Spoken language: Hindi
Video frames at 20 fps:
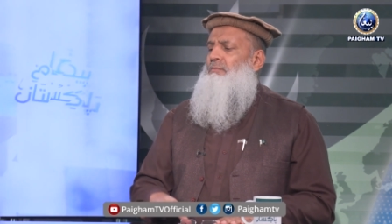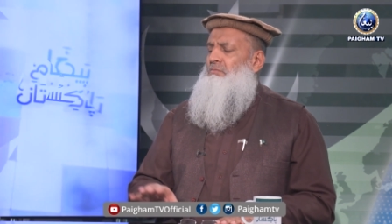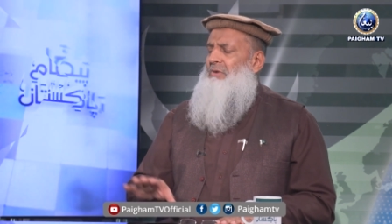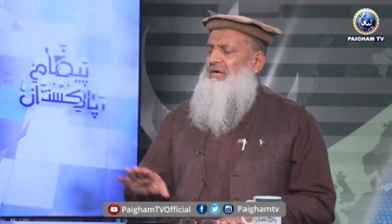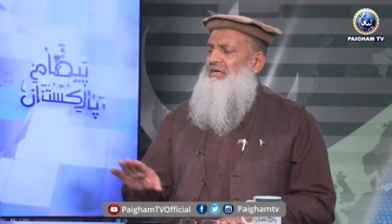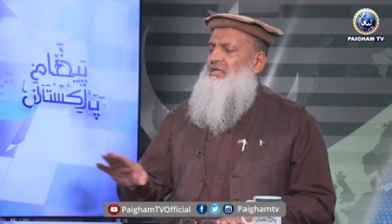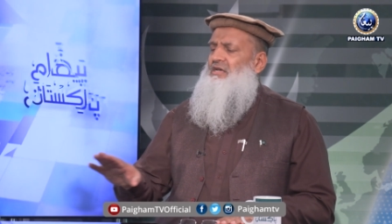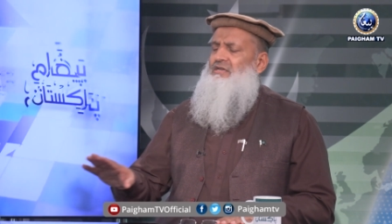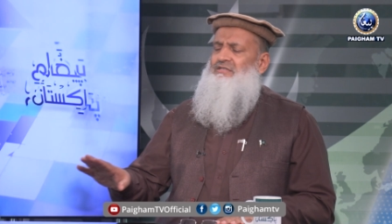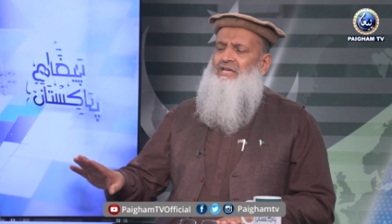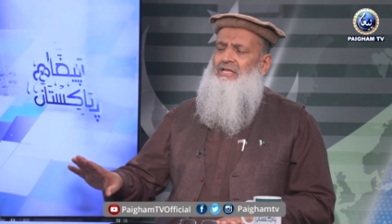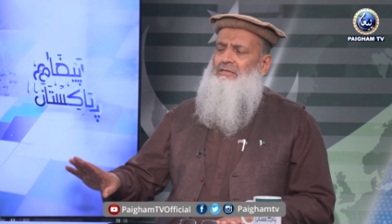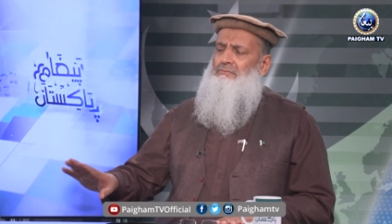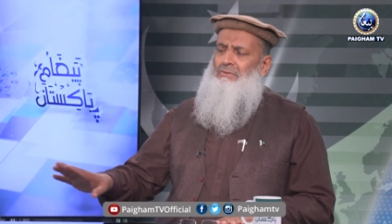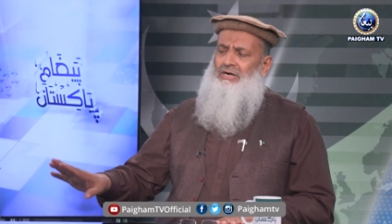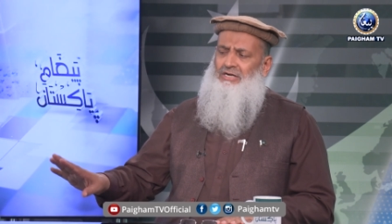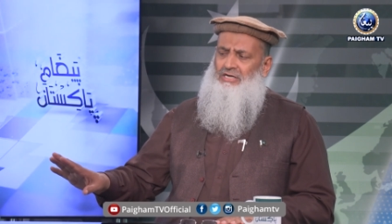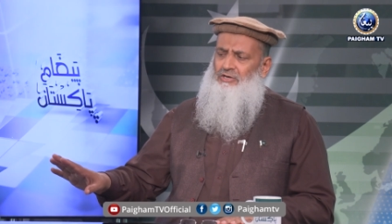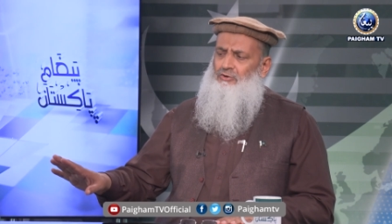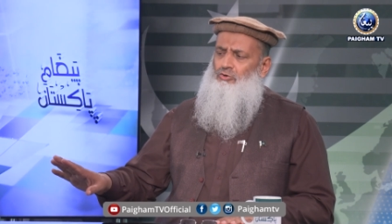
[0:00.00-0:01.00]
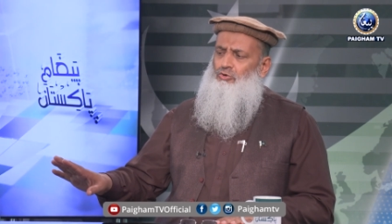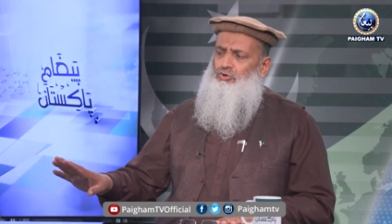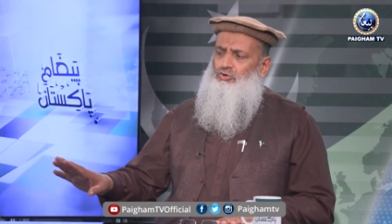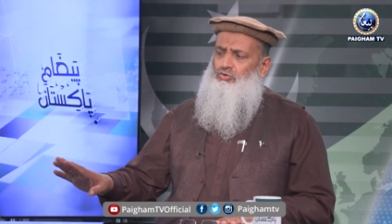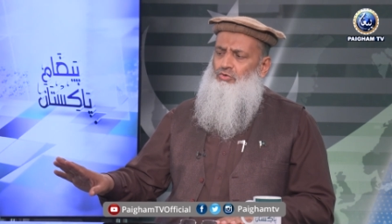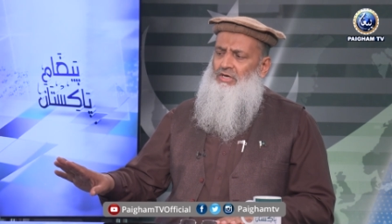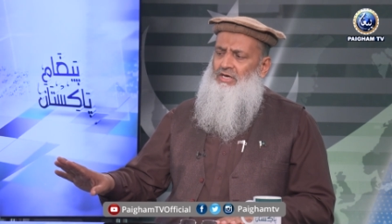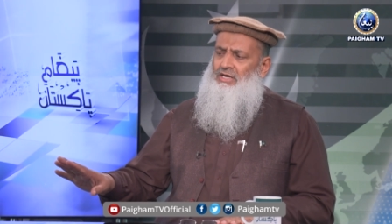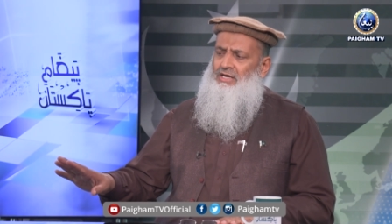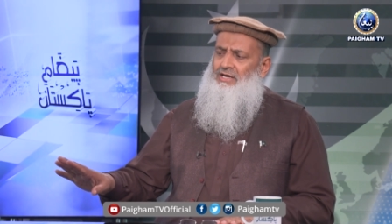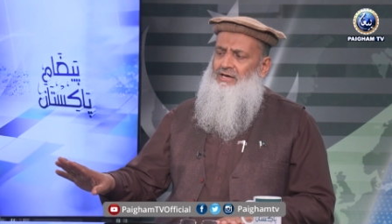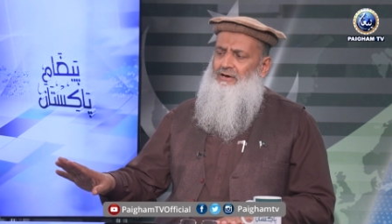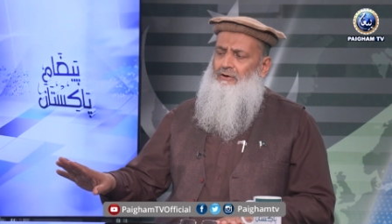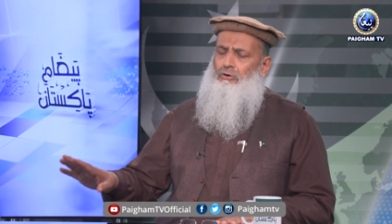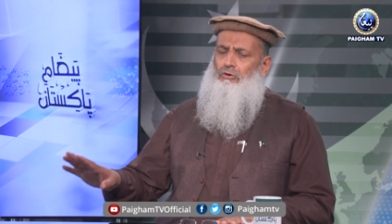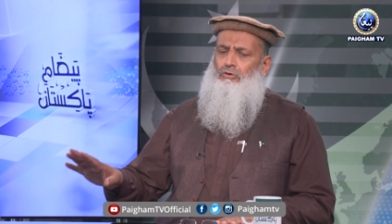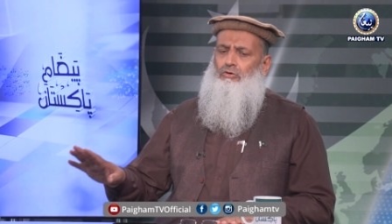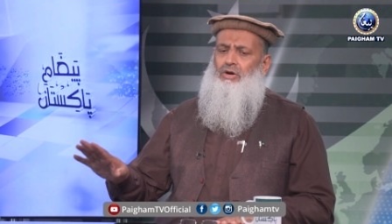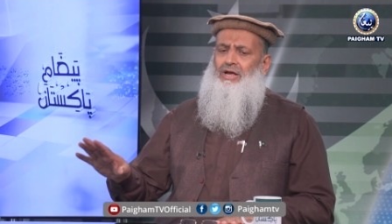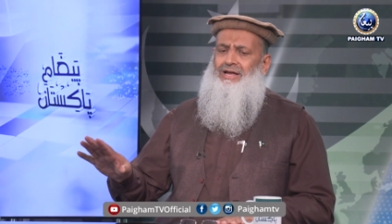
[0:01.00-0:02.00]
मट्टी के साथ मट्टी हो चुके हैं
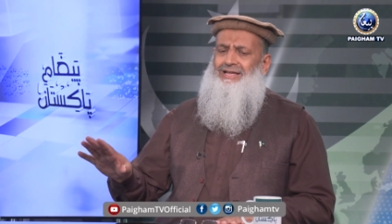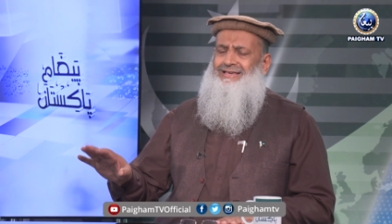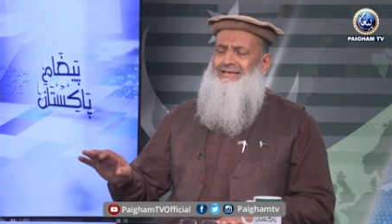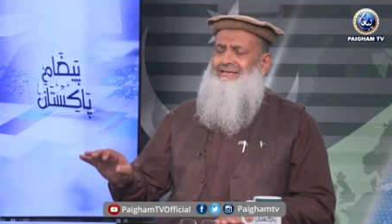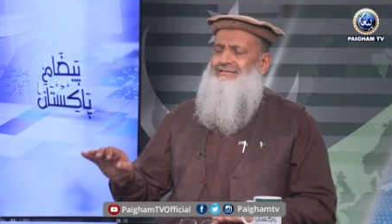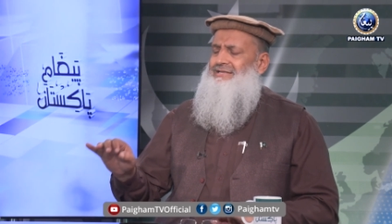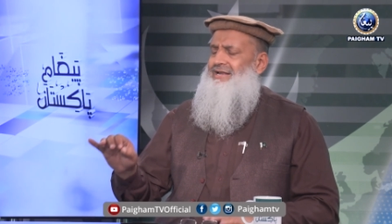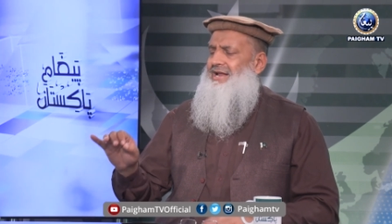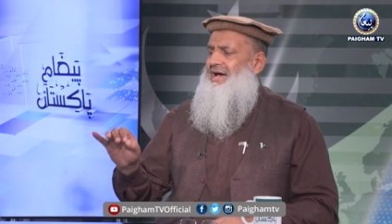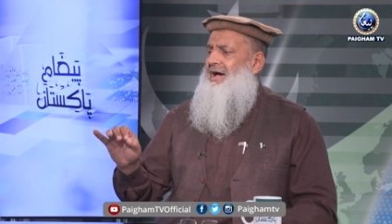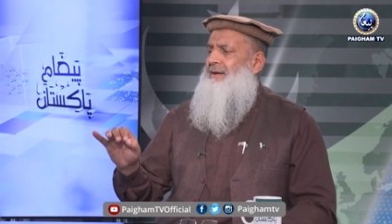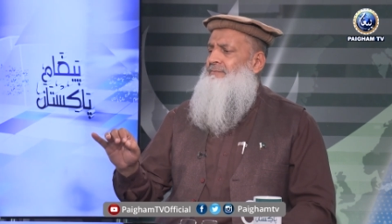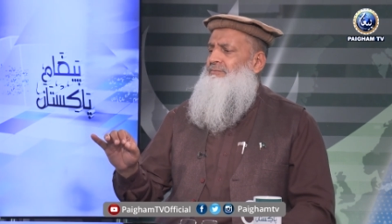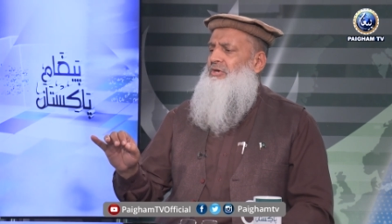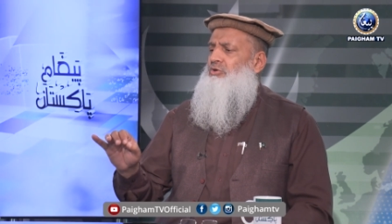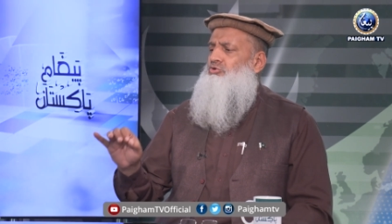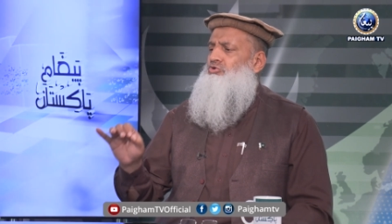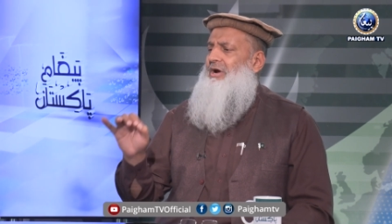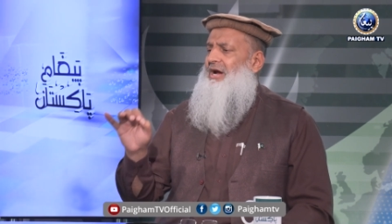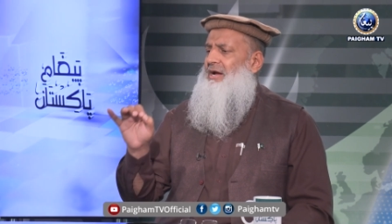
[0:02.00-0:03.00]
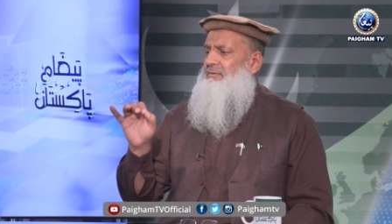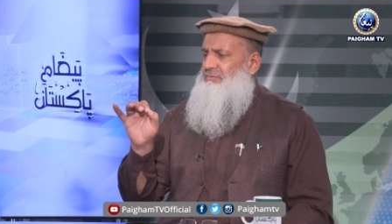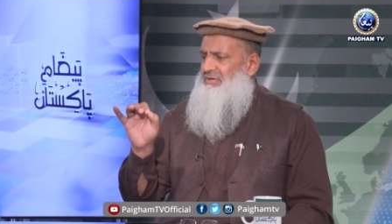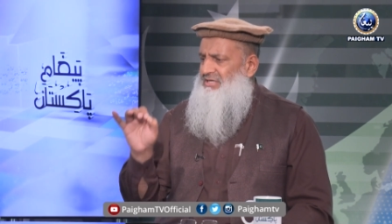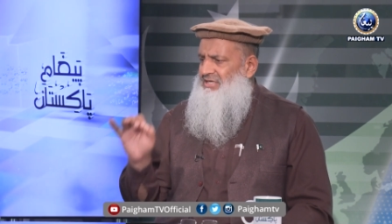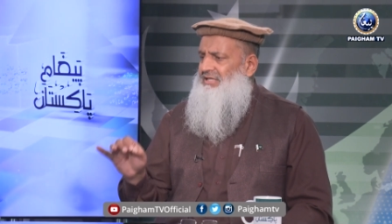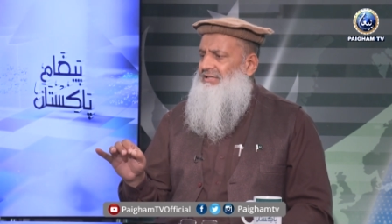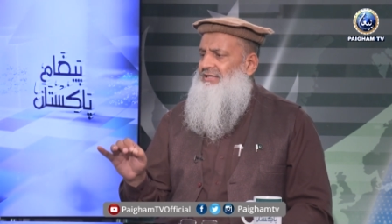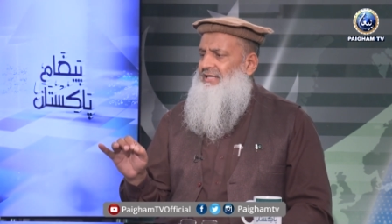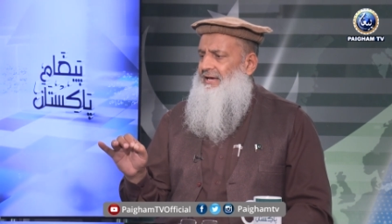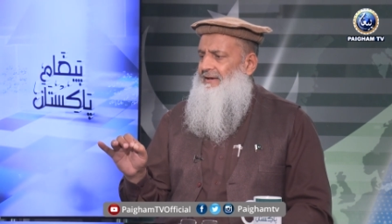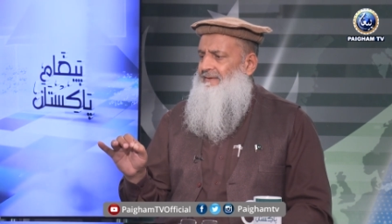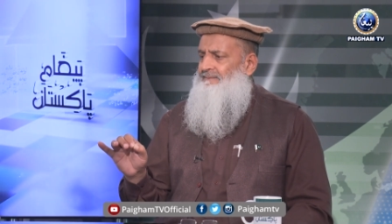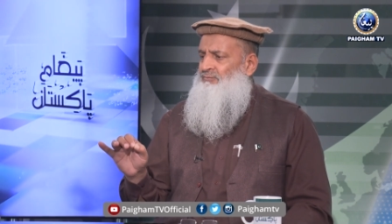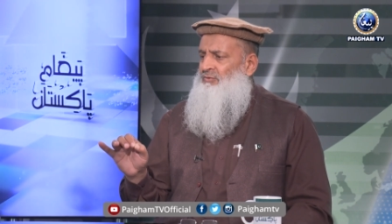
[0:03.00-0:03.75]
और इस्लाम की जो हमीयत है